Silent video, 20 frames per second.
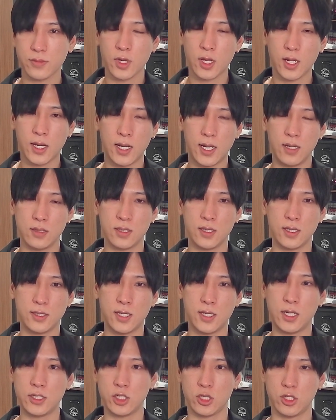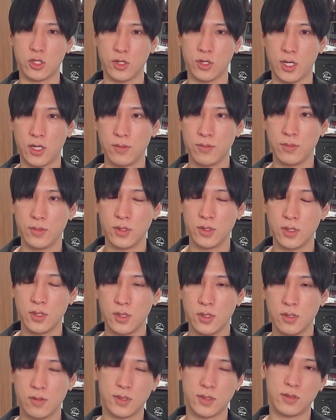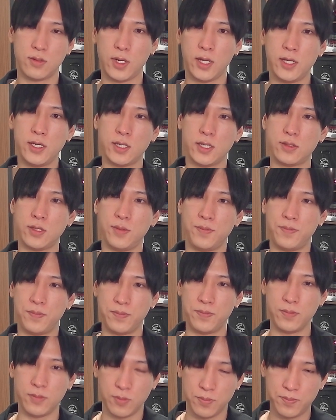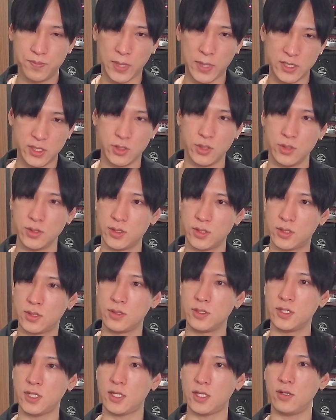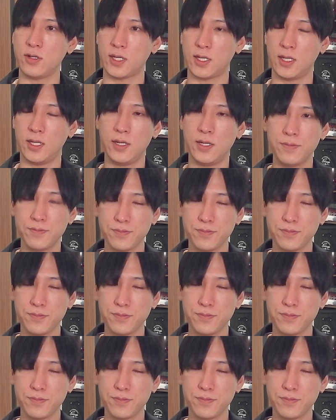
為替が下がっちゃってるから。要はその円安にバチコーンで進んじゃってるからね。